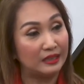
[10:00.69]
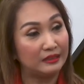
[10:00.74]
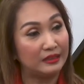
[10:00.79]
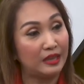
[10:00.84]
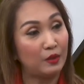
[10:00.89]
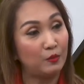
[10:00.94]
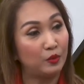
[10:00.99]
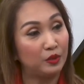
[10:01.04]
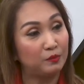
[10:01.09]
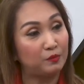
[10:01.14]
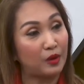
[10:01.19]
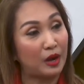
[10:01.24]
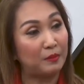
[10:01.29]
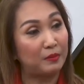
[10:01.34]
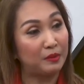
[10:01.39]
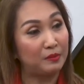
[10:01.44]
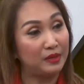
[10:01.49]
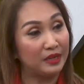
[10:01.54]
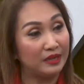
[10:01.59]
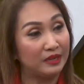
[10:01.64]
they would
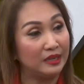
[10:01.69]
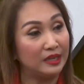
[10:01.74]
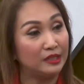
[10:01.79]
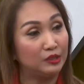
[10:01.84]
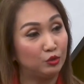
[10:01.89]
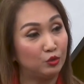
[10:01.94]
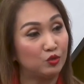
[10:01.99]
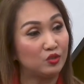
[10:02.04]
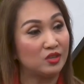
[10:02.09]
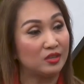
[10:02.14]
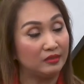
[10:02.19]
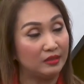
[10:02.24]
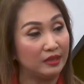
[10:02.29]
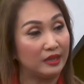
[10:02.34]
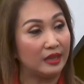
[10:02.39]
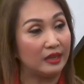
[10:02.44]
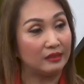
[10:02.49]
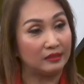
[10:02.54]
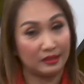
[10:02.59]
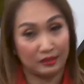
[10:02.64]
probably need to
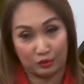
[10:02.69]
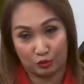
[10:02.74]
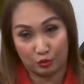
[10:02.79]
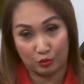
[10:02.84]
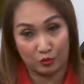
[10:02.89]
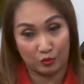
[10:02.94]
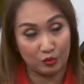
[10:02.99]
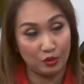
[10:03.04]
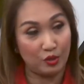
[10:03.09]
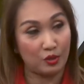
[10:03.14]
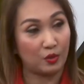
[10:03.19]
syndicate it to you